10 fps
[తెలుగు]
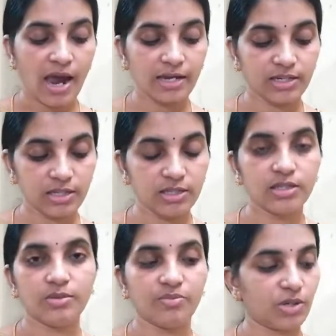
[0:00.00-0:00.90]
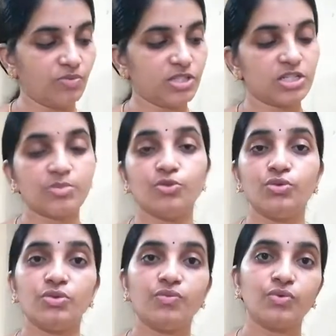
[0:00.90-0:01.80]
అండ్ ఇది మనం వెజిటేబుల్
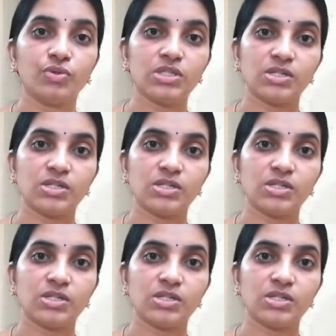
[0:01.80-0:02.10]
ఫ్రూట్స్